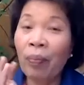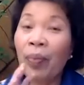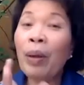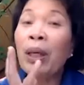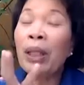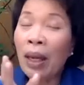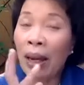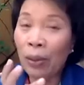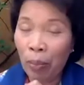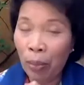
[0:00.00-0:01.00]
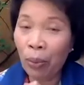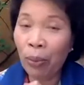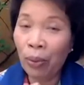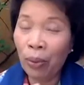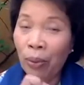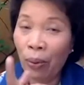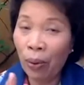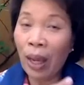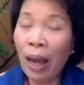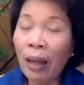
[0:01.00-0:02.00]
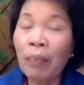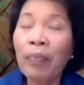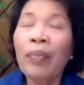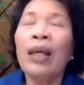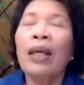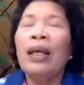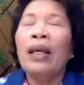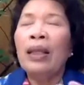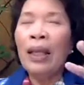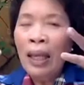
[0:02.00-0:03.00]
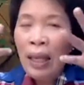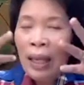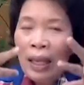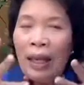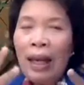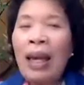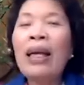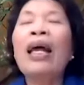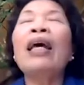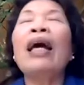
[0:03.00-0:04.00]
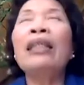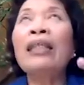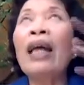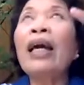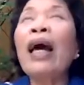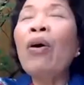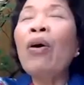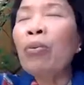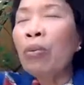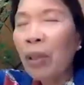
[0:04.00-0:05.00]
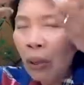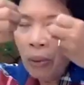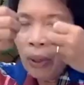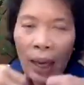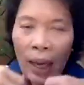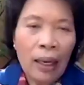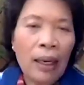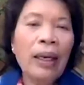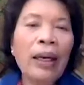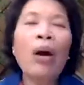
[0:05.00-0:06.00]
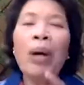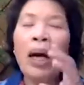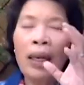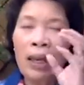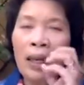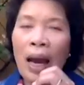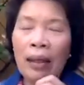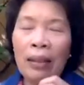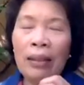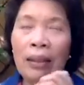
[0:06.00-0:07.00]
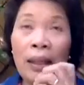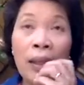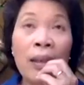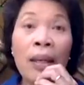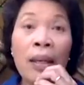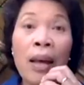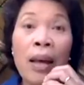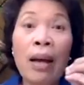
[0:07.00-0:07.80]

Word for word: ที่มันจะได้สมดุลโอเคนะ ทีนี้ไอการหายใจเข้าเอาอากาศดีๆเข้ามาอันนี้อย่างหนึ่ง แต่ทีนี้เนี่ย